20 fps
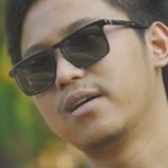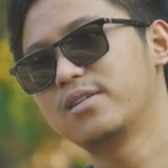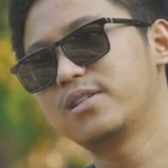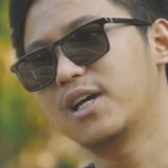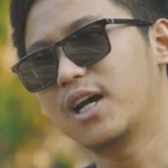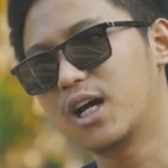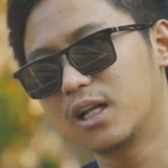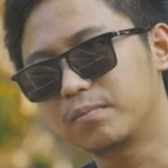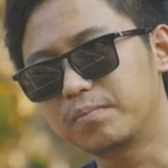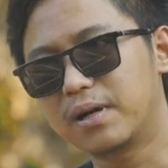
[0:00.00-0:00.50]

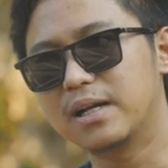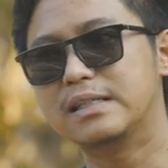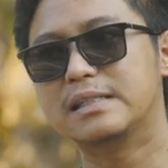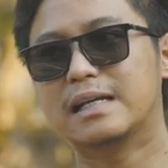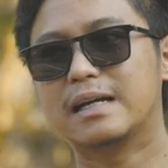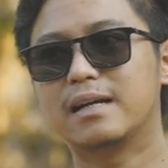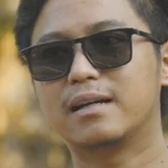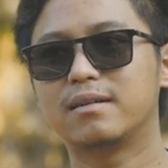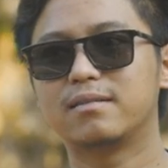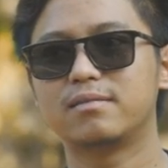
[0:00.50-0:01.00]
sangat
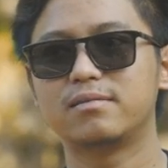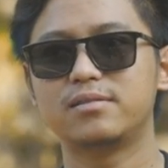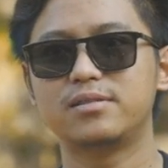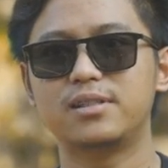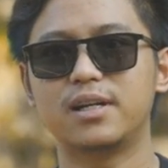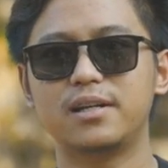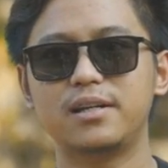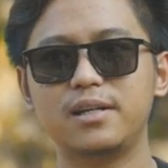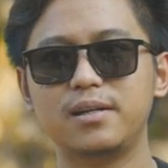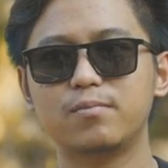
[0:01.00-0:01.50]
panjang
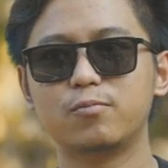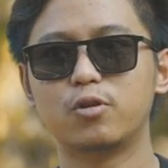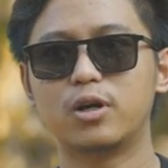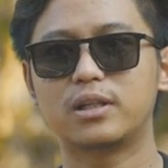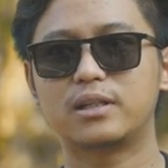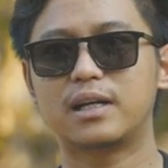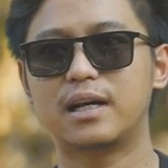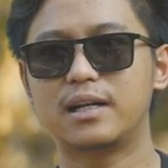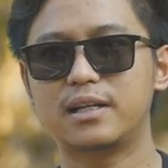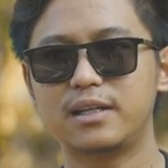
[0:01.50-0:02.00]
jadi
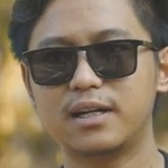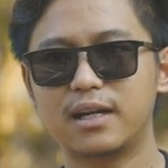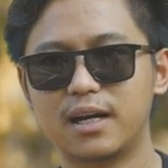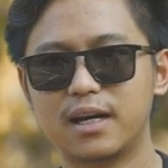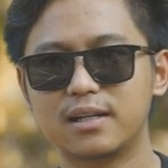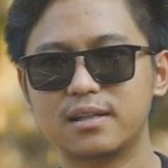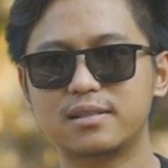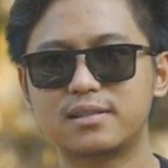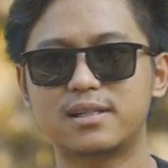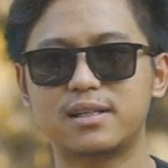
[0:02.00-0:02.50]
buat
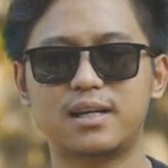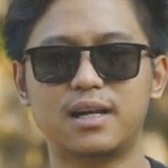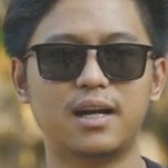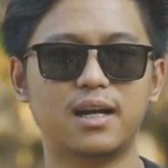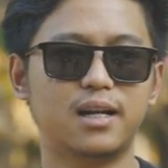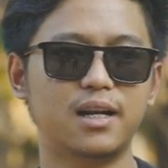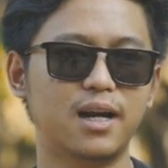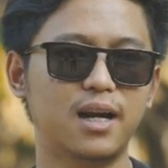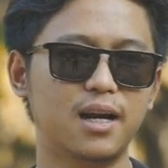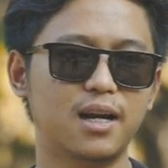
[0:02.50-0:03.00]
kalian
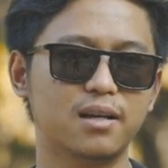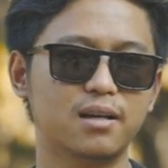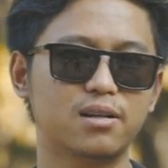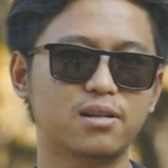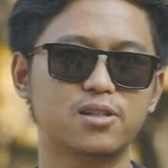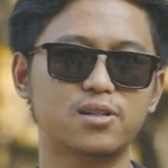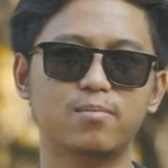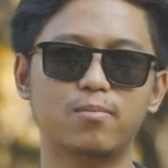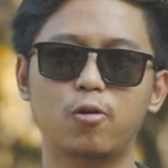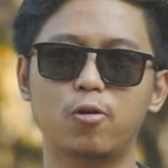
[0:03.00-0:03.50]
sekarang
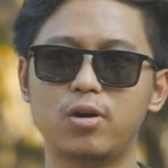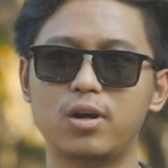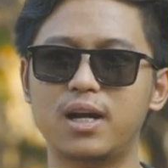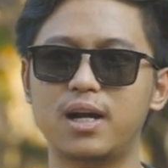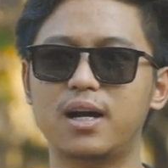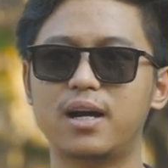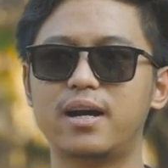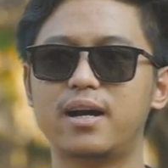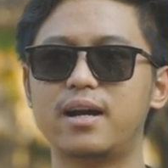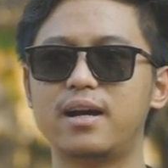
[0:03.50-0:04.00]

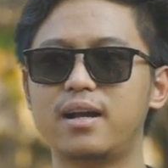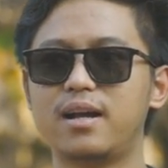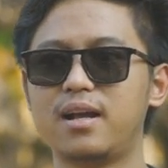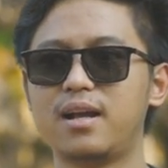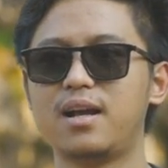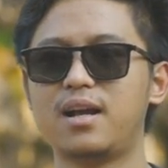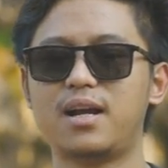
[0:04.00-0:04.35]
semoga